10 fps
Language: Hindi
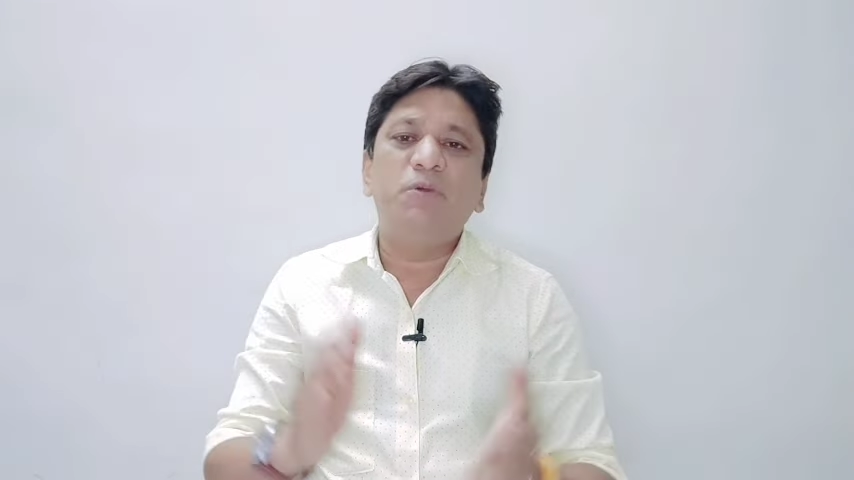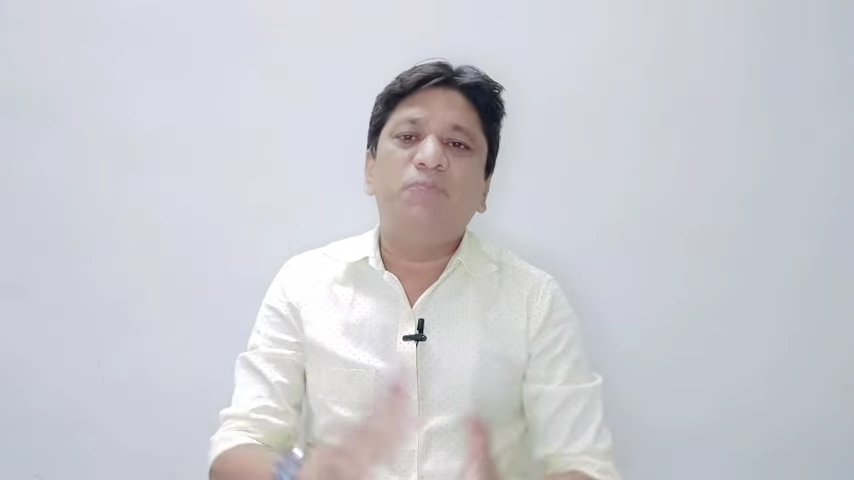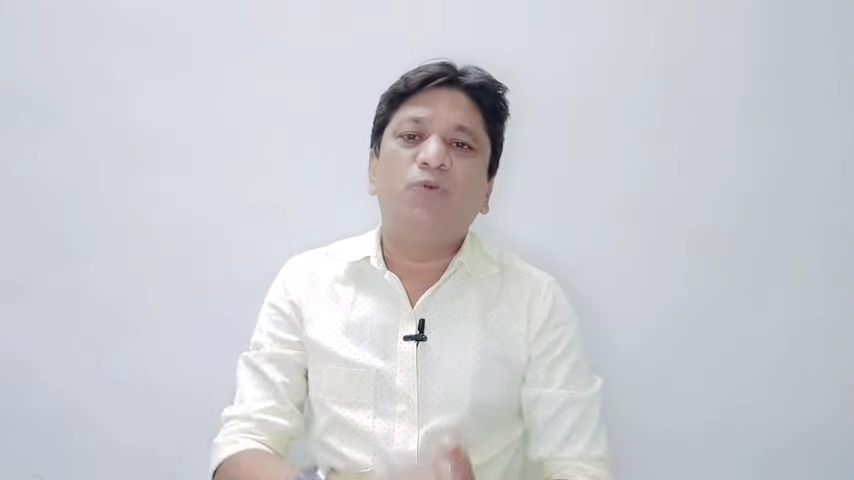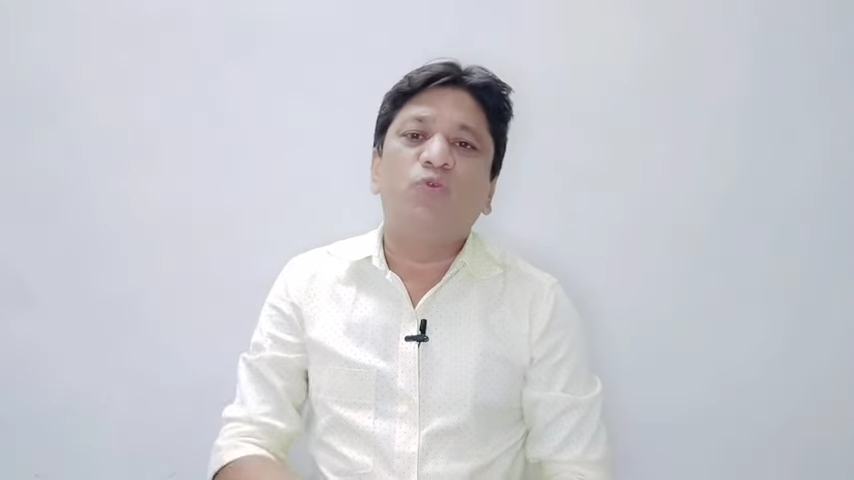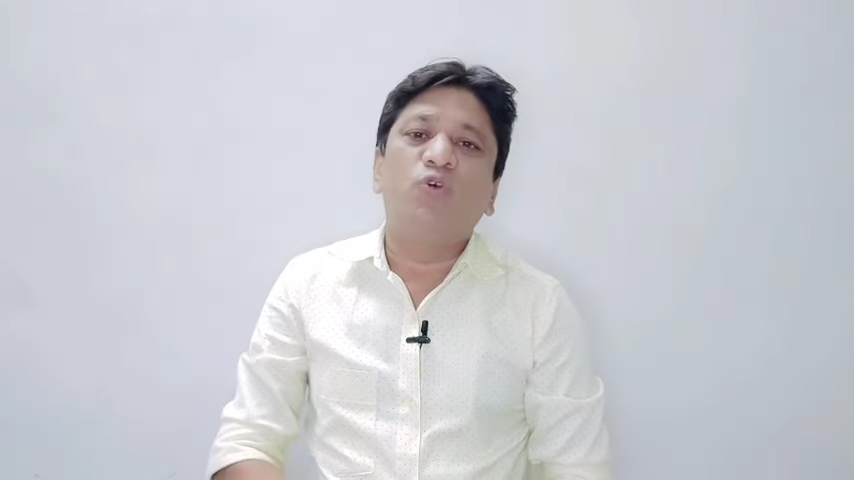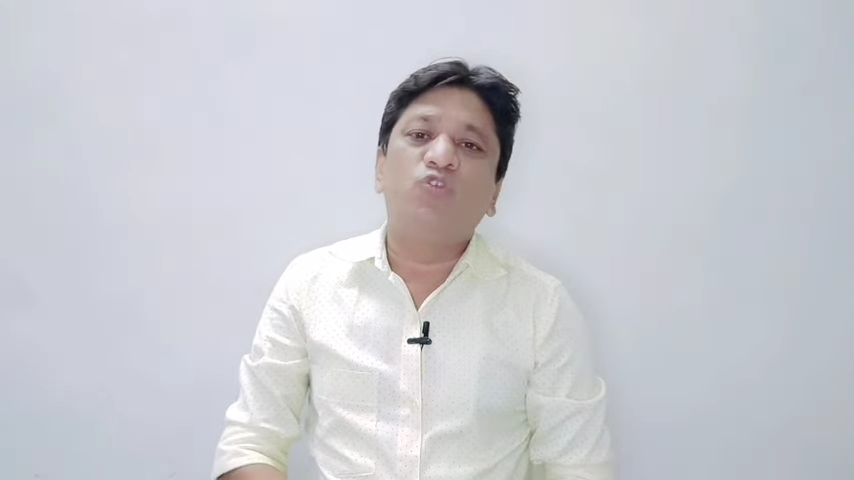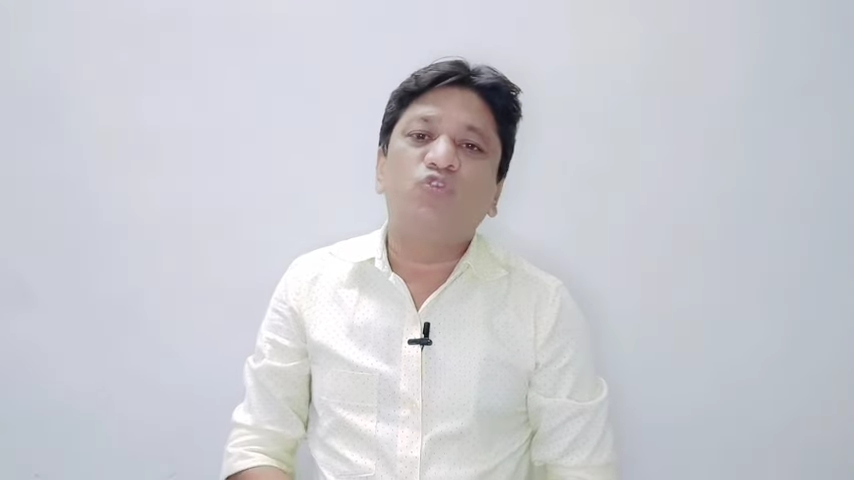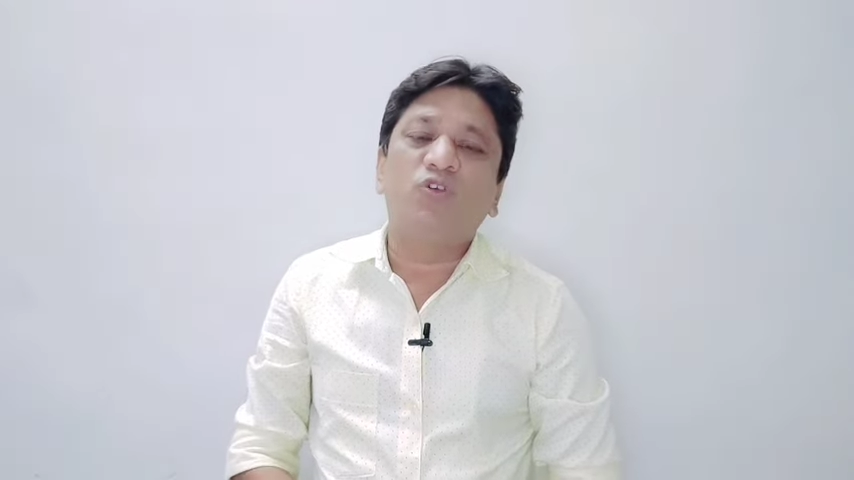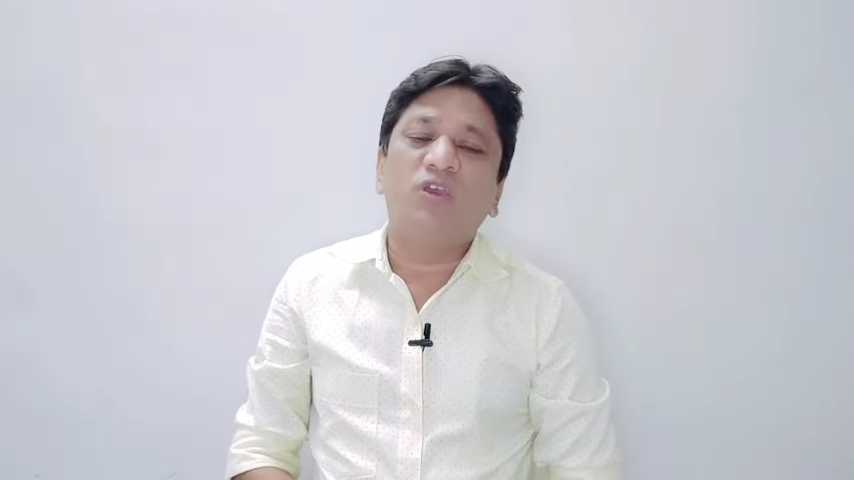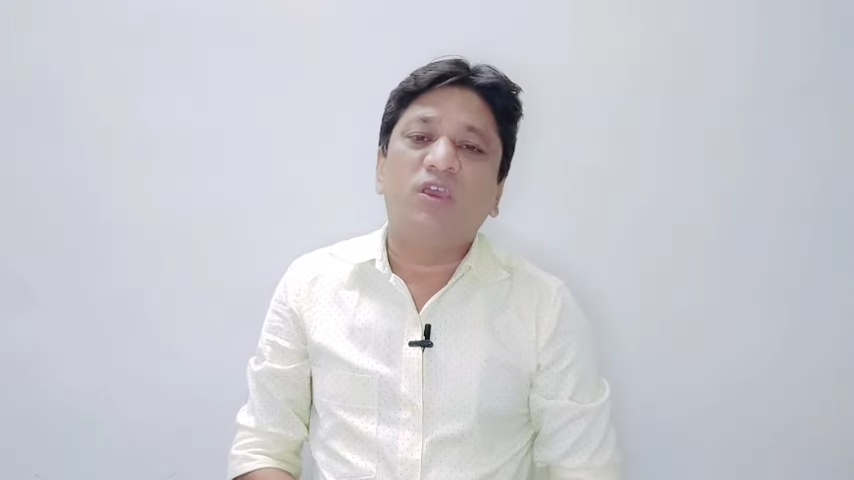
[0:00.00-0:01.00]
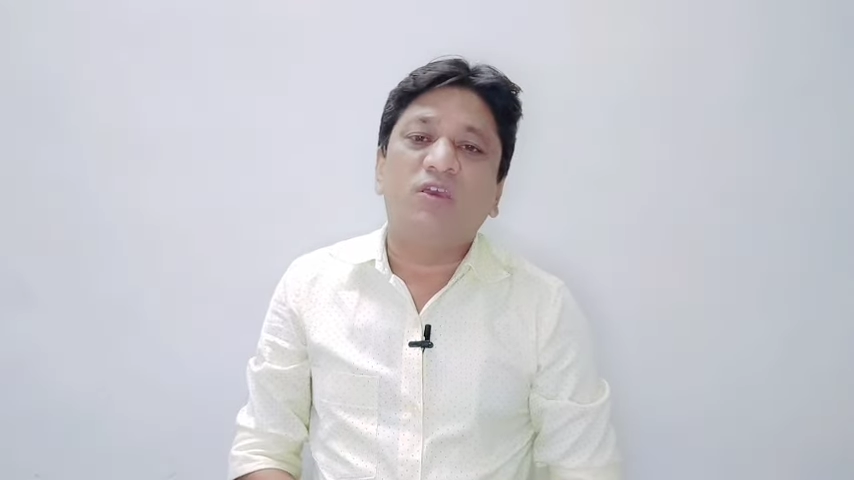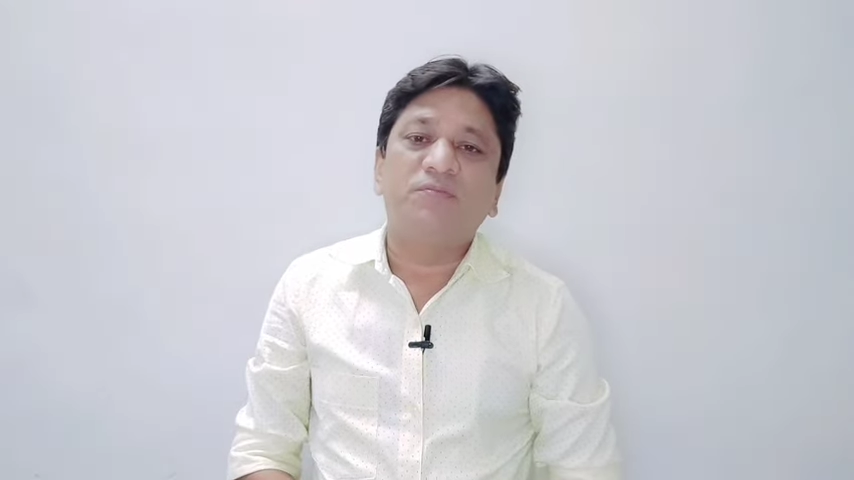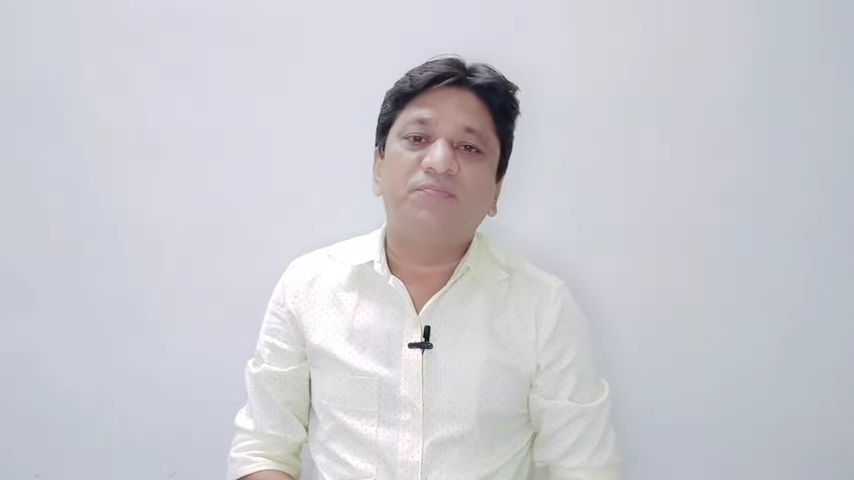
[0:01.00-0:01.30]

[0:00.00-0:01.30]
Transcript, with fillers: भी प्रूव हो चुकी हैं